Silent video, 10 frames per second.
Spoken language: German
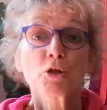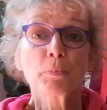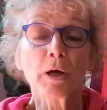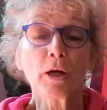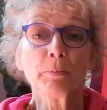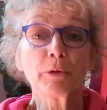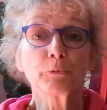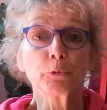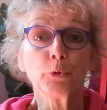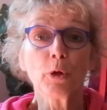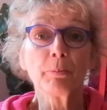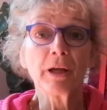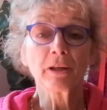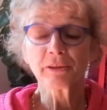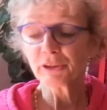sprach man früher
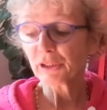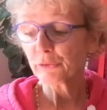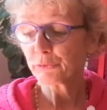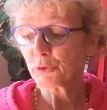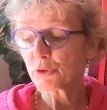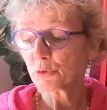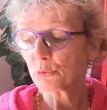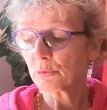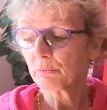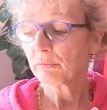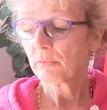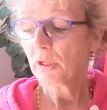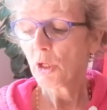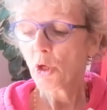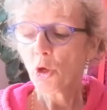Bärenkräfte zu.
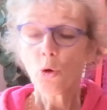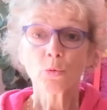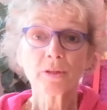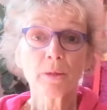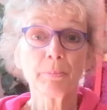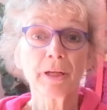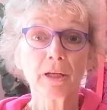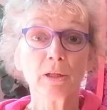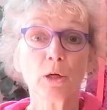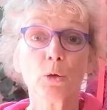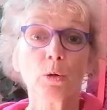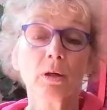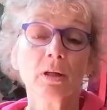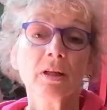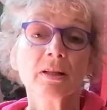Und der Bärlauch
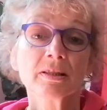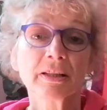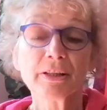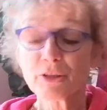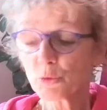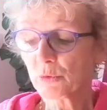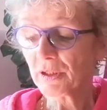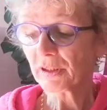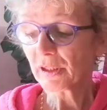zählt zu den